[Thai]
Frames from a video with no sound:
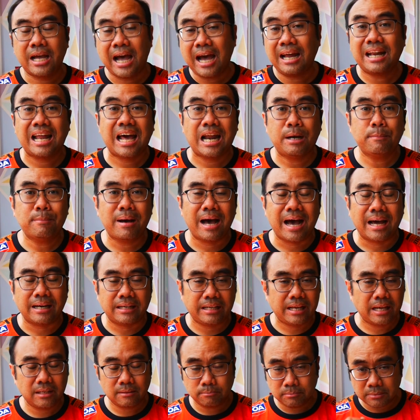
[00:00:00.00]
5 ล้านบาท
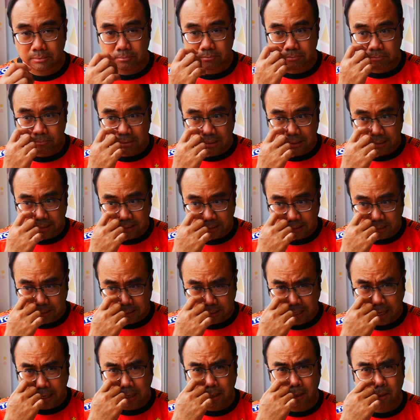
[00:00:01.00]
เงี้ยมัน
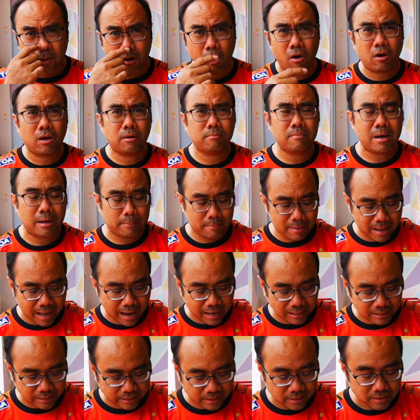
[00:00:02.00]
กิ๊กก๊กมา
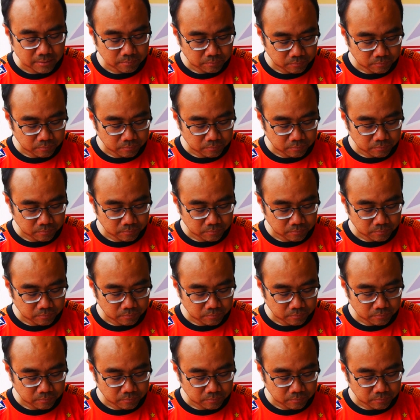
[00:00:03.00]
กๆเลย